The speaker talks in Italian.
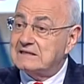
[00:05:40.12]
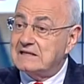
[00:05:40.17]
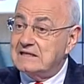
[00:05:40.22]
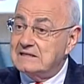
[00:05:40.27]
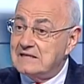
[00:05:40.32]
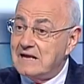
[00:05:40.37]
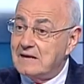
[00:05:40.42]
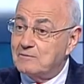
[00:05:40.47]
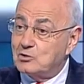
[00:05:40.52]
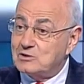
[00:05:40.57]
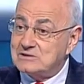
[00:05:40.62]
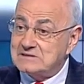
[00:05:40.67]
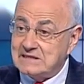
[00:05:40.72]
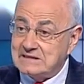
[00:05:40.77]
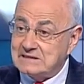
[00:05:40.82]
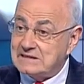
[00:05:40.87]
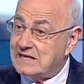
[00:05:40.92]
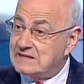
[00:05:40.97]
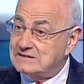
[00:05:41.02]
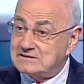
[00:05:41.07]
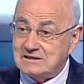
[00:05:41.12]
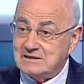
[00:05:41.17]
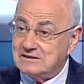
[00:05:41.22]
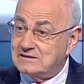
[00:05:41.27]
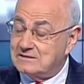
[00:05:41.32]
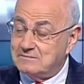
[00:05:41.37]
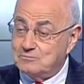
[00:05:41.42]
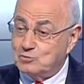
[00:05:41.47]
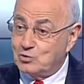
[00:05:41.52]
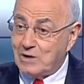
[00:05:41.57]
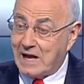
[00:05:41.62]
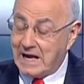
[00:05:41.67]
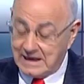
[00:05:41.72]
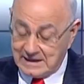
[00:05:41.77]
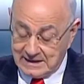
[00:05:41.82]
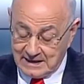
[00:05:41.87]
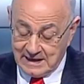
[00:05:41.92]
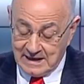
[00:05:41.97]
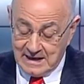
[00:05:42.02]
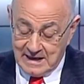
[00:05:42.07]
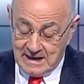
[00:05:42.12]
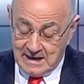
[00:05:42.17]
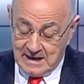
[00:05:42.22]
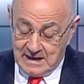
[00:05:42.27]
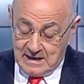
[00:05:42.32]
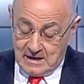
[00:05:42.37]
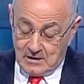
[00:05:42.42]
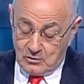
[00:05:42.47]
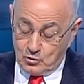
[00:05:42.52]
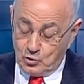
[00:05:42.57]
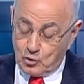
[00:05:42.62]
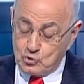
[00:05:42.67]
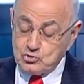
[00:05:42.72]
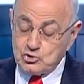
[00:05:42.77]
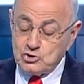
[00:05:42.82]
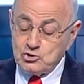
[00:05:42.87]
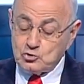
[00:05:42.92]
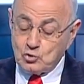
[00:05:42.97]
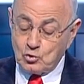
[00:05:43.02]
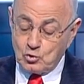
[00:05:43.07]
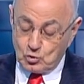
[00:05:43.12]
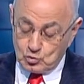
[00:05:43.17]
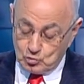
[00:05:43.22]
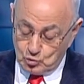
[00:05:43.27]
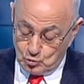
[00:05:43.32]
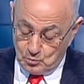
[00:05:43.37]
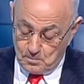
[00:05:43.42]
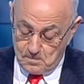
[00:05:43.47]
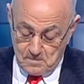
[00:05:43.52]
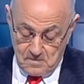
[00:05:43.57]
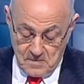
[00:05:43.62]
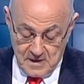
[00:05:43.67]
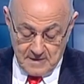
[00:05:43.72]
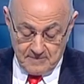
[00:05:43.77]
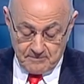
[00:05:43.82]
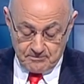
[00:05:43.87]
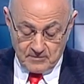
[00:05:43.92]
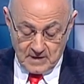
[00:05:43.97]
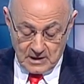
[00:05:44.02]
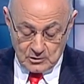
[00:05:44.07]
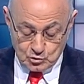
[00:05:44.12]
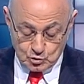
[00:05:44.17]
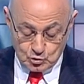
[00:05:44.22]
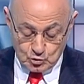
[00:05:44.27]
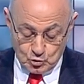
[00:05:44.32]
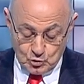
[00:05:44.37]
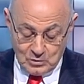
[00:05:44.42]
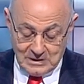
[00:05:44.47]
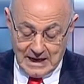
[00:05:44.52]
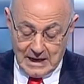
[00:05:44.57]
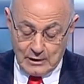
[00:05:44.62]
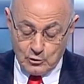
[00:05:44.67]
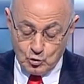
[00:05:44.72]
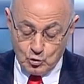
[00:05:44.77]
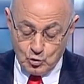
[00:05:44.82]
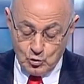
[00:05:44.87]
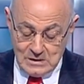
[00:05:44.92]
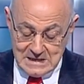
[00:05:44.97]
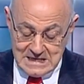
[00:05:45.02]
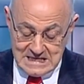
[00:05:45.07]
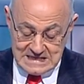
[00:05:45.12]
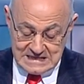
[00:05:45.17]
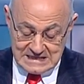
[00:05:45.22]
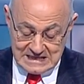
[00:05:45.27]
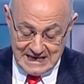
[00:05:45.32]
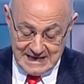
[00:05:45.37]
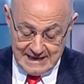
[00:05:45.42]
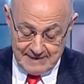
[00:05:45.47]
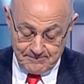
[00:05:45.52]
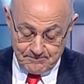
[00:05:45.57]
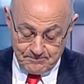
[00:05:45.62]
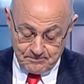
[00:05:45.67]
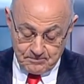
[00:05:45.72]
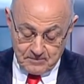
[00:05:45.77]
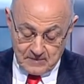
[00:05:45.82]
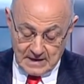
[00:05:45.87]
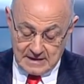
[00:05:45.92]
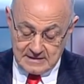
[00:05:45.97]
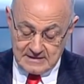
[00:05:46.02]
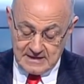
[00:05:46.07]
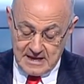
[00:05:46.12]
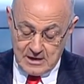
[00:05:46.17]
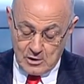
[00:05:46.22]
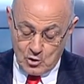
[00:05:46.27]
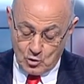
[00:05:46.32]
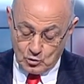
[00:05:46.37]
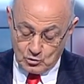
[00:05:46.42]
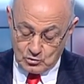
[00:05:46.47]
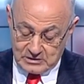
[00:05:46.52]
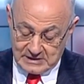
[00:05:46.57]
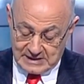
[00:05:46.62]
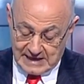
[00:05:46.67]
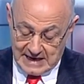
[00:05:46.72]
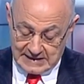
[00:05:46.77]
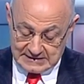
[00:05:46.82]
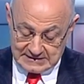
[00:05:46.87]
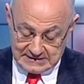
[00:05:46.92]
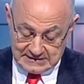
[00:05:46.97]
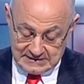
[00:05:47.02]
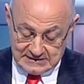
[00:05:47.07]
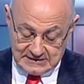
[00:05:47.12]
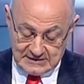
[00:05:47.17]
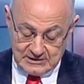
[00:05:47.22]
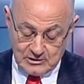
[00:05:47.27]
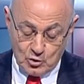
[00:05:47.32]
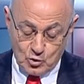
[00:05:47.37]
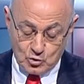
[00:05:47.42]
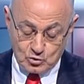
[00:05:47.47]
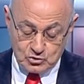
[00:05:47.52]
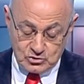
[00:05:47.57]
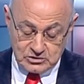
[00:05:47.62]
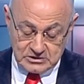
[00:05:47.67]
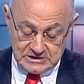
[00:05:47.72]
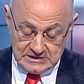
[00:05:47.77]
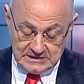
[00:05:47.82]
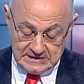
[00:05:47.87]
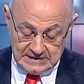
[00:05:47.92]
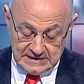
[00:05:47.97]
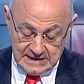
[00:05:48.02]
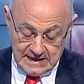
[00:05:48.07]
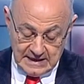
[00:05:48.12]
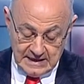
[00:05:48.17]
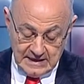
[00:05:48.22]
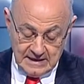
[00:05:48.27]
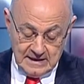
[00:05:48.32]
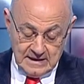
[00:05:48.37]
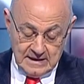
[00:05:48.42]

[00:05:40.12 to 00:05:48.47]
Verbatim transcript: attendiamo le sentenze dei tribunali. Non ci sono dubbi sulla nullità dei contratti soggetti, ossia